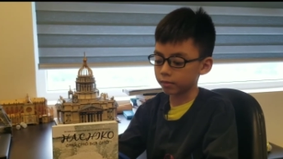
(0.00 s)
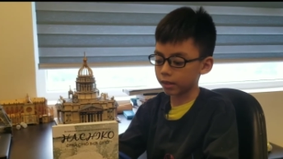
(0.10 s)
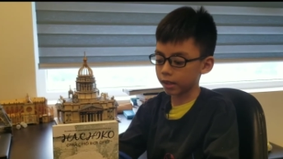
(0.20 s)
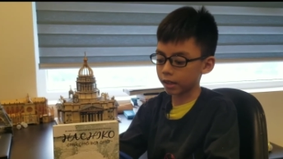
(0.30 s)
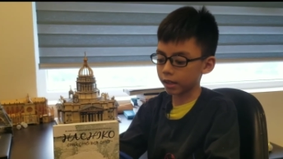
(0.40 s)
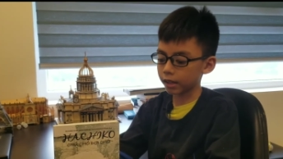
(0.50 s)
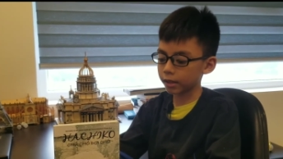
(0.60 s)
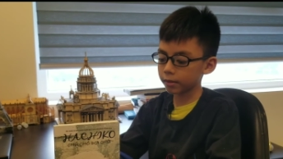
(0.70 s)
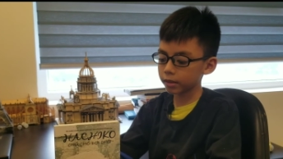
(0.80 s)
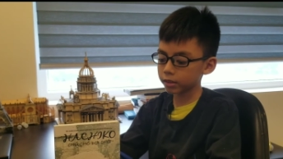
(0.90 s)
và
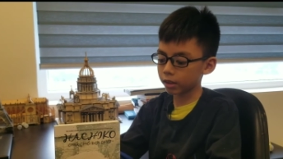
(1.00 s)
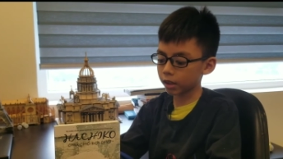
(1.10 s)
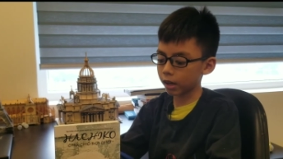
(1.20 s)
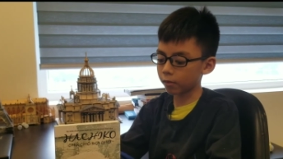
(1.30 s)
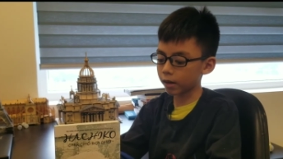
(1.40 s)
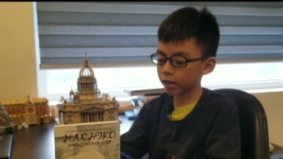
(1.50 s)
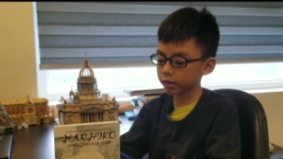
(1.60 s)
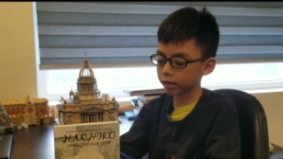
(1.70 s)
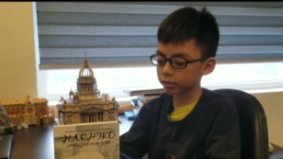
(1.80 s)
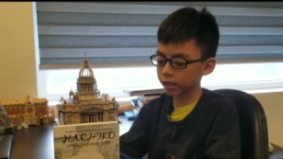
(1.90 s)
khi nó chờ lâu quá nó
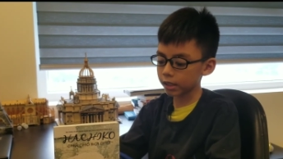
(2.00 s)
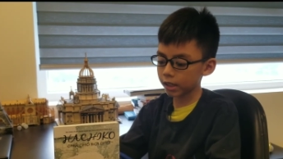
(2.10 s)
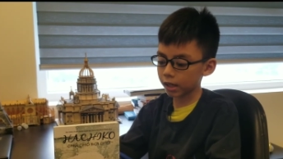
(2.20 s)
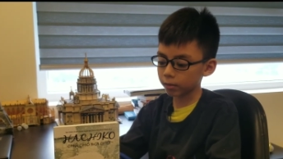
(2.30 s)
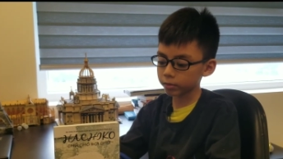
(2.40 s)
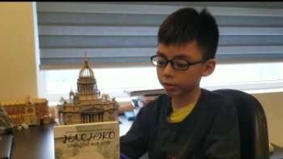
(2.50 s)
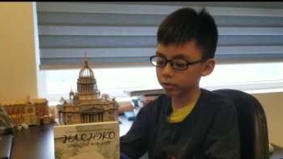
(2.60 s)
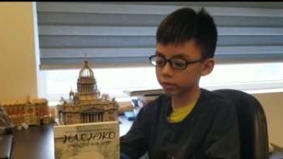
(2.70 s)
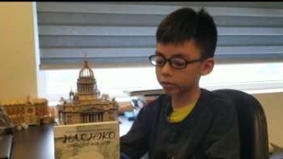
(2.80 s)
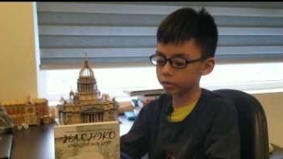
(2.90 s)
nhận thấy là ông
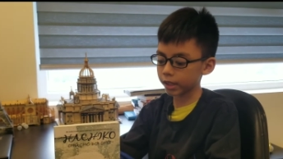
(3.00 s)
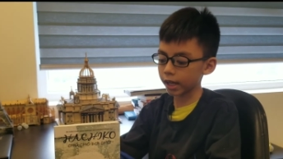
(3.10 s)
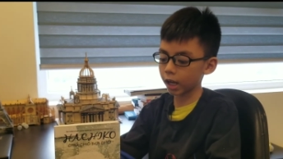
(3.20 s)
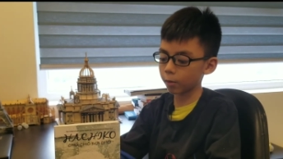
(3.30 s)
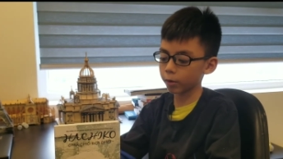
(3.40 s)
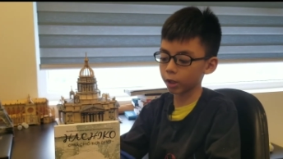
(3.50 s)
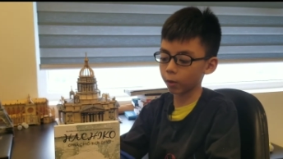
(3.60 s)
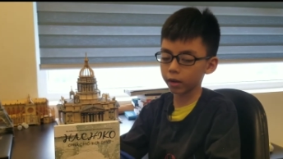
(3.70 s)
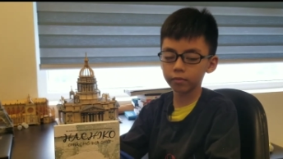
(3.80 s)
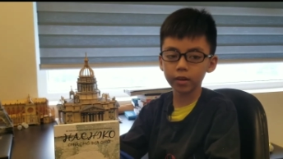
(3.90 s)
chủ sẽ không bao giờ
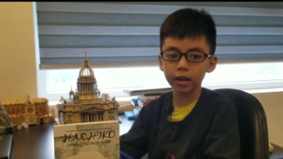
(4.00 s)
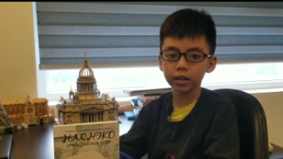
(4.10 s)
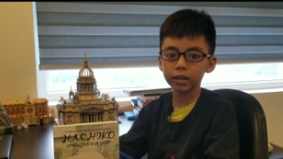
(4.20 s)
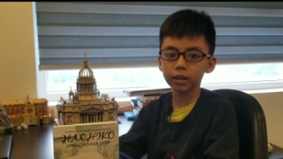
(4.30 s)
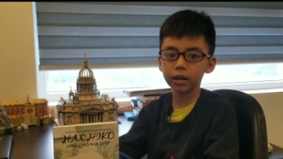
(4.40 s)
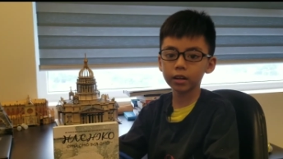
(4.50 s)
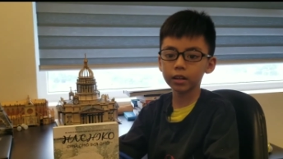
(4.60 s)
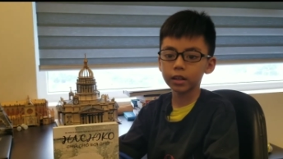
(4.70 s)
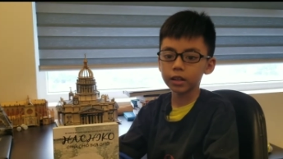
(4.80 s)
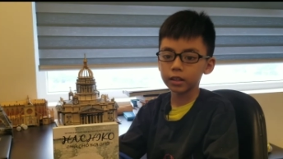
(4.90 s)
quay về với nó
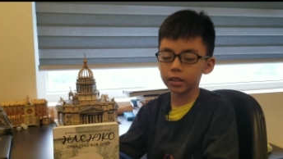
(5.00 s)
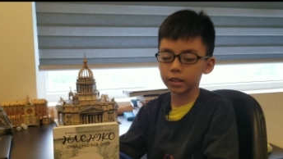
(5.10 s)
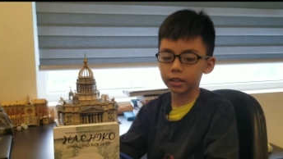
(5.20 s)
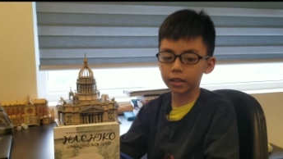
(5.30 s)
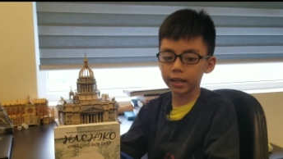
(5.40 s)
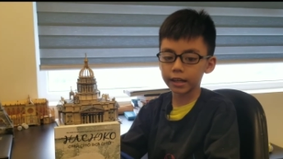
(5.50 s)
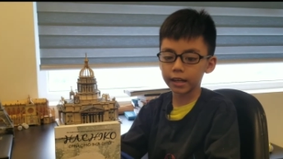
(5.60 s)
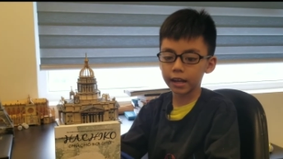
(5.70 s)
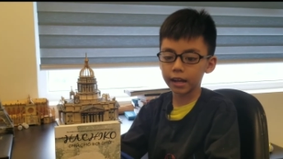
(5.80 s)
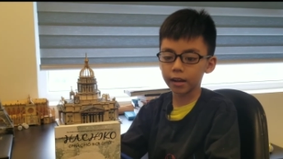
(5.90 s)
thì ngày
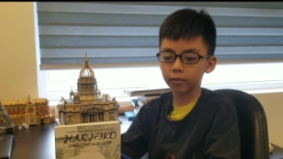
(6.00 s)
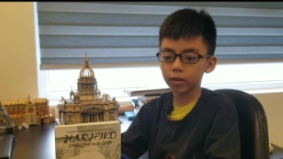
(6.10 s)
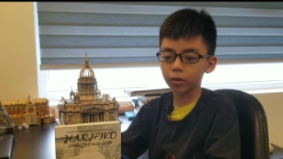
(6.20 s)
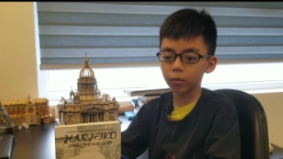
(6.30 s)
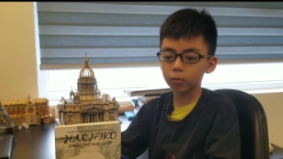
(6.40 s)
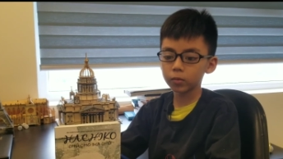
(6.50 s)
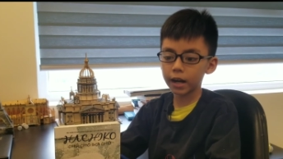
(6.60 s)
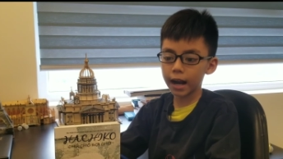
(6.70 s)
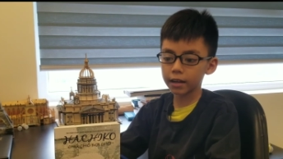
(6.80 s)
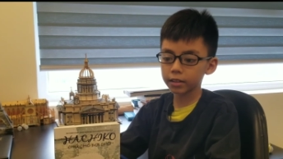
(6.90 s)
nào nó cũng
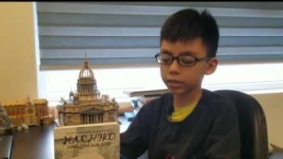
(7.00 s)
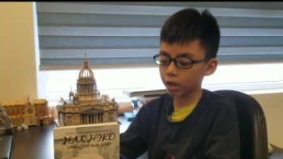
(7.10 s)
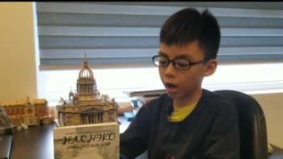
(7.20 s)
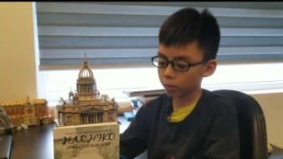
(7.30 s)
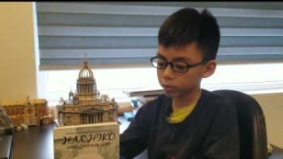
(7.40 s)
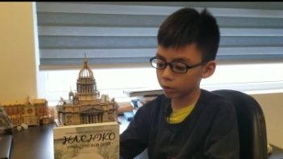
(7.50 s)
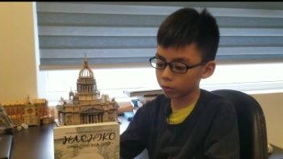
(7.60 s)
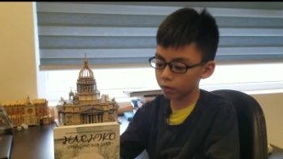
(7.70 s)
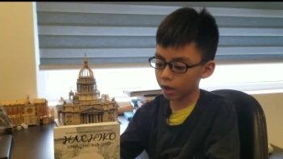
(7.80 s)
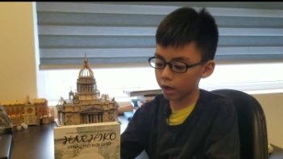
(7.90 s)
ra nó chờ ông chủ
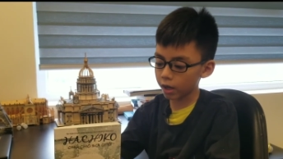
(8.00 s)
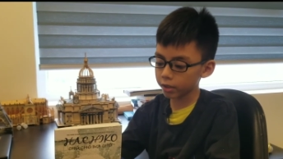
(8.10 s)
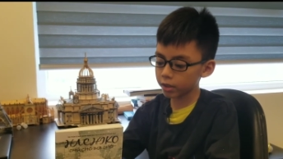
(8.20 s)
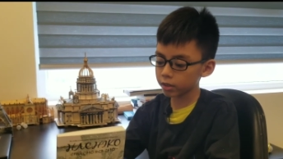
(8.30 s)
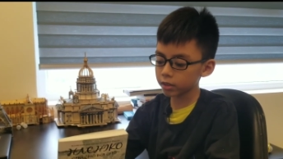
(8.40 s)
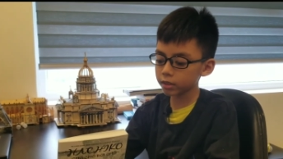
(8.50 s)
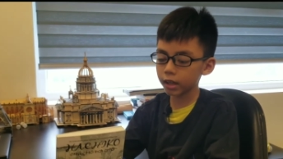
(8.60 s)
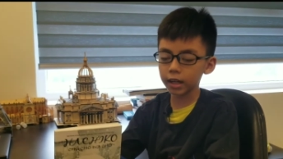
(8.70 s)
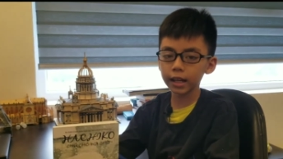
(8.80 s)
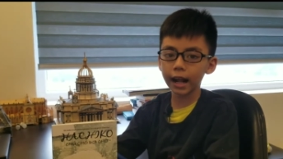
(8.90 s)
về nó cứ
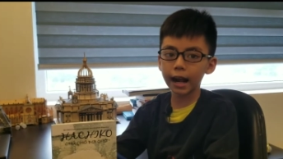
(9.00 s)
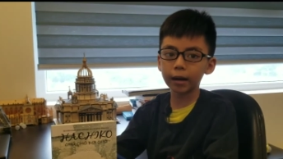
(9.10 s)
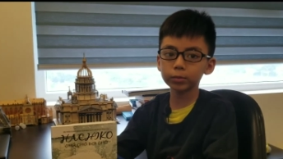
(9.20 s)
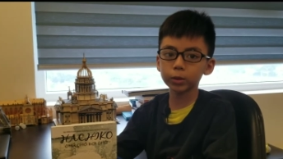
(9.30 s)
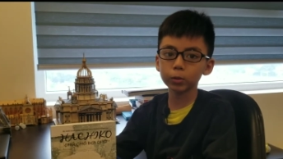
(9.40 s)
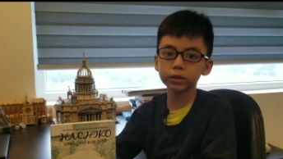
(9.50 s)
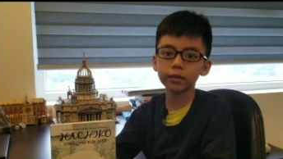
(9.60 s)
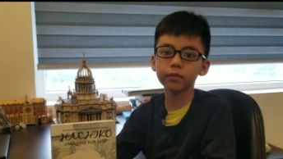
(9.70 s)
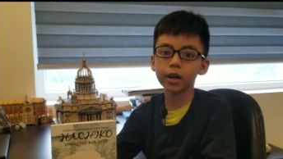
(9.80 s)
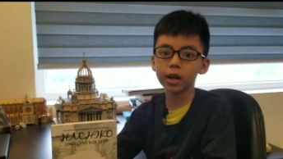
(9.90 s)
nghĩ là ông chủ
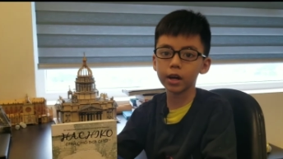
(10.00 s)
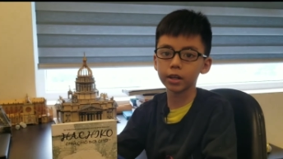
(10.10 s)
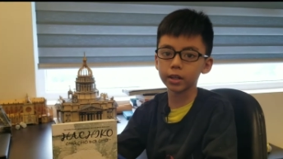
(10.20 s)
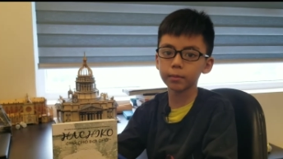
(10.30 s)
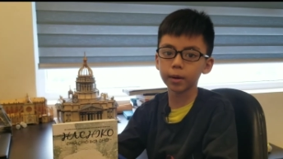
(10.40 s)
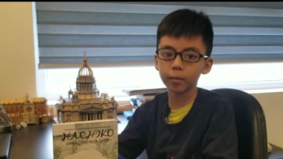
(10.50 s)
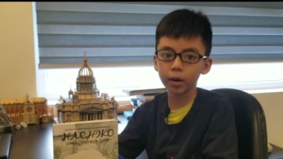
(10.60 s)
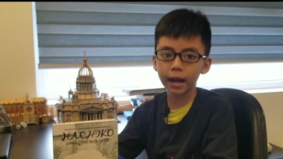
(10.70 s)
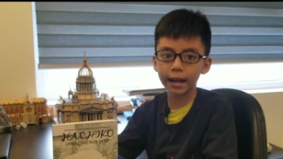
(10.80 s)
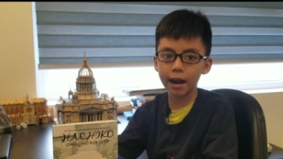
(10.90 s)
sẽ về với mình một
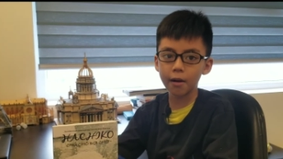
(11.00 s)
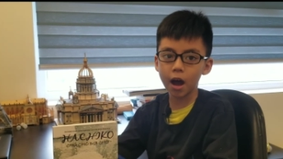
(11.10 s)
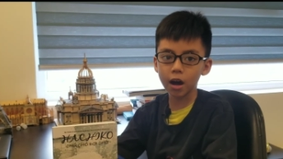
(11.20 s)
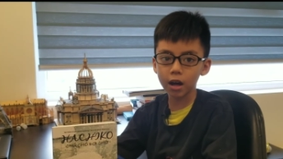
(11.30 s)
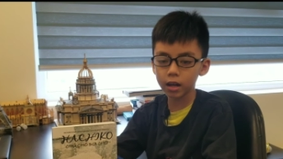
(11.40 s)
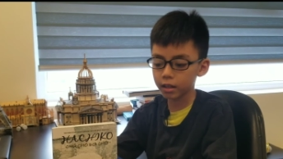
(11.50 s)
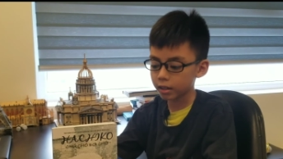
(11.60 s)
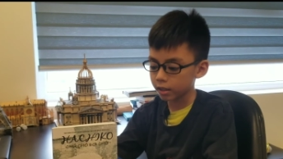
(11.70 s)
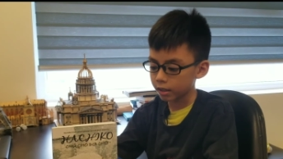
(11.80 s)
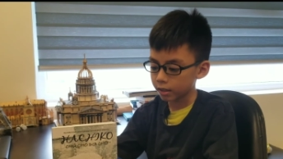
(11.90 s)
ngày nào đó
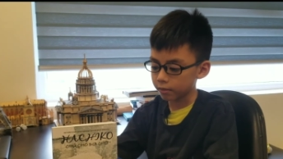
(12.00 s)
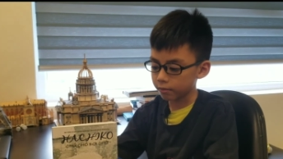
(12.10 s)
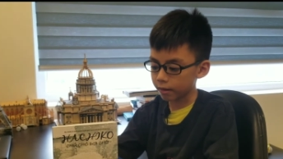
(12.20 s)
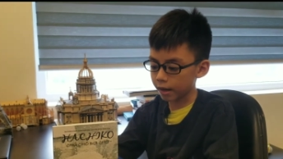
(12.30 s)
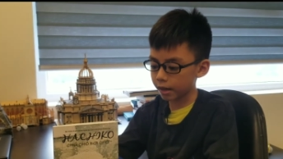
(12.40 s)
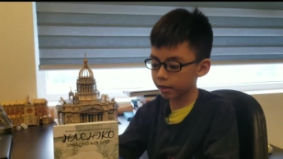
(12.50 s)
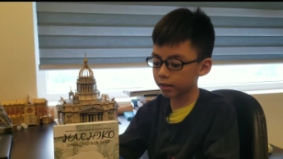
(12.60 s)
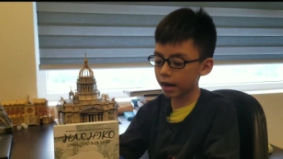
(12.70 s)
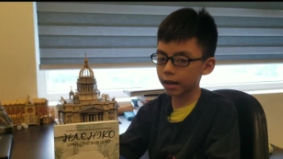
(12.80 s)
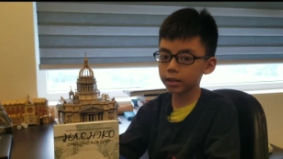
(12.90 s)
và nó
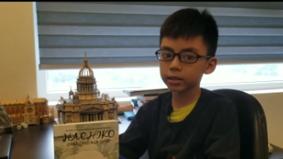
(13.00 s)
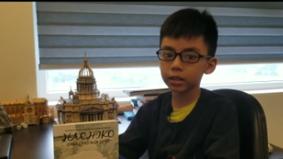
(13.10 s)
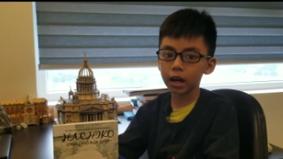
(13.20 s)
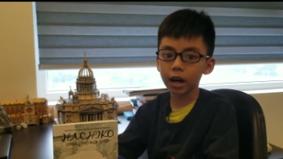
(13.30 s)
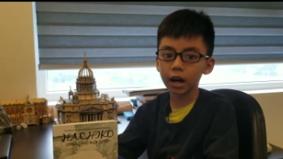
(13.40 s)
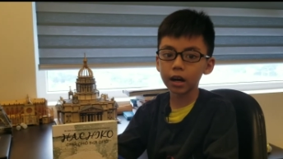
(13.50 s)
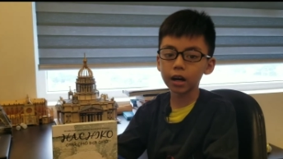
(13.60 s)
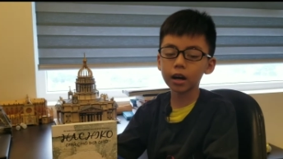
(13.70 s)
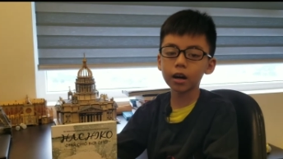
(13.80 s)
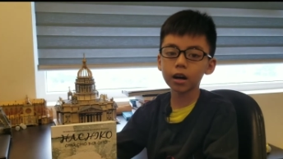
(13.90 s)
ra nó chờ
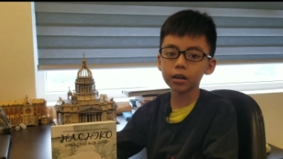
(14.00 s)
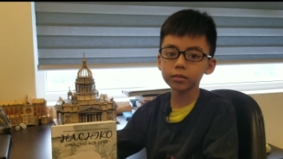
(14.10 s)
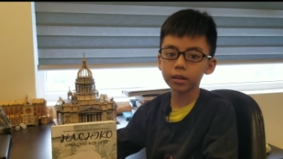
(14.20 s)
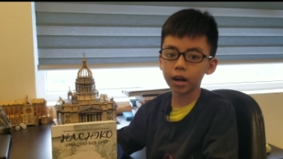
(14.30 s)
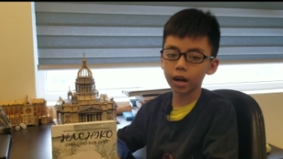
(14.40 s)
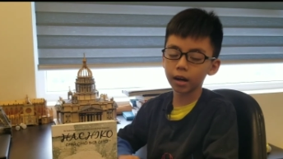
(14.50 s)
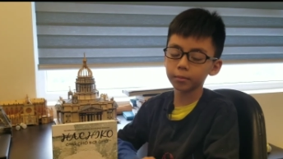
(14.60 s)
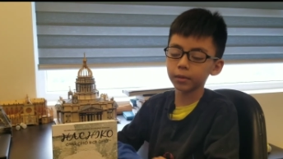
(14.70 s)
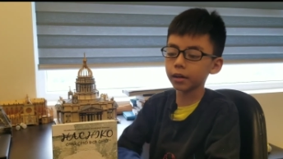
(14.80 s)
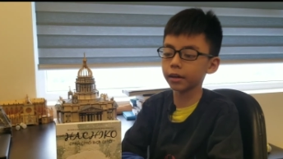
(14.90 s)
hơn uh, ờ,
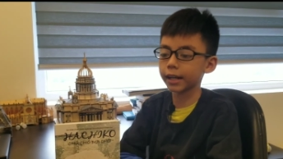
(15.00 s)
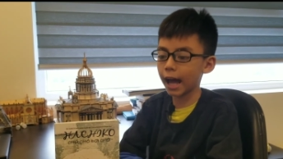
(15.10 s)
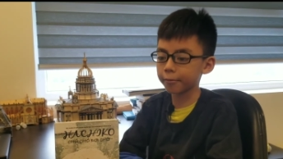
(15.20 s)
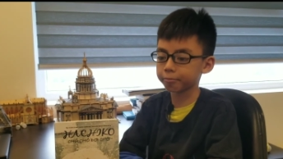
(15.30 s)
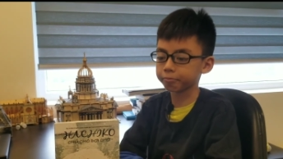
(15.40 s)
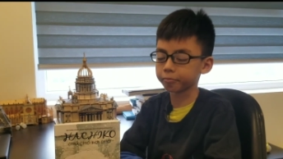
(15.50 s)
10 năm